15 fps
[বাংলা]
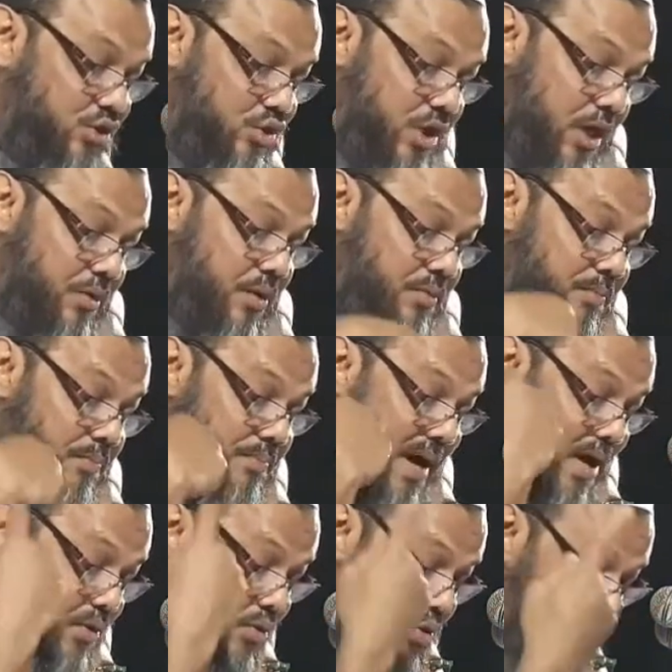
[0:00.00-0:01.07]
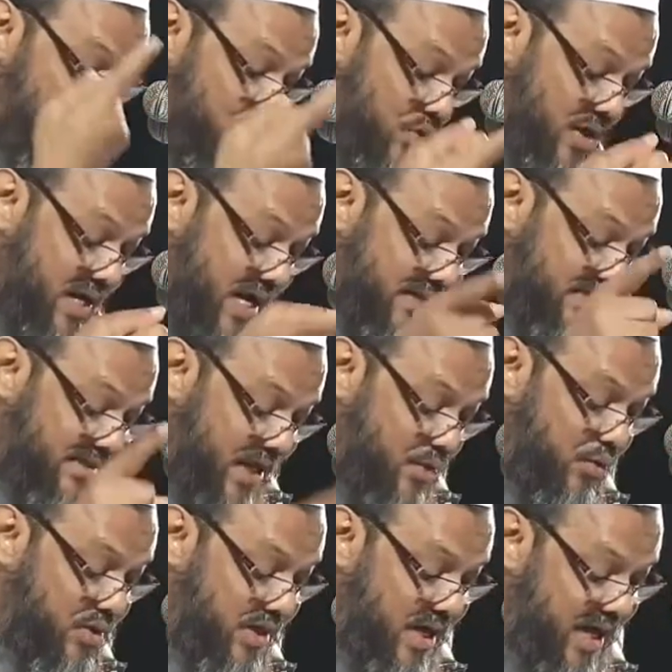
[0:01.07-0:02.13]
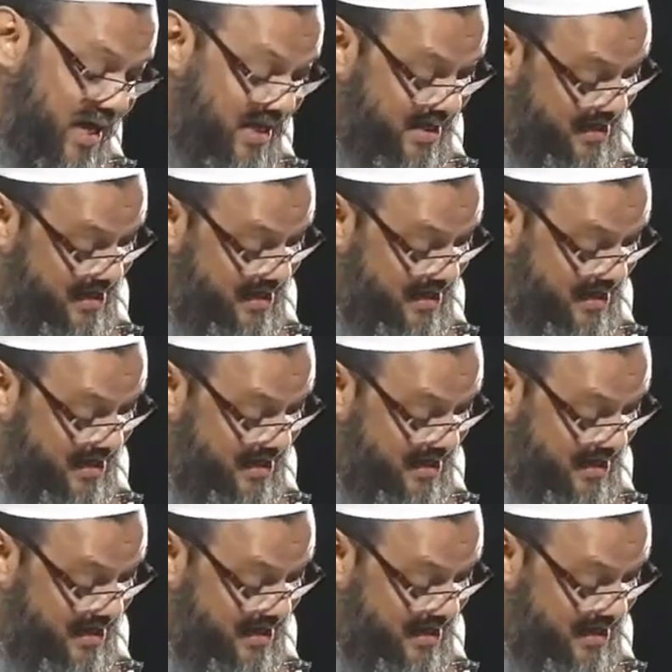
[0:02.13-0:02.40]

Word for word: যে কোন মানুষ কোনো রাস্তায় উঠলে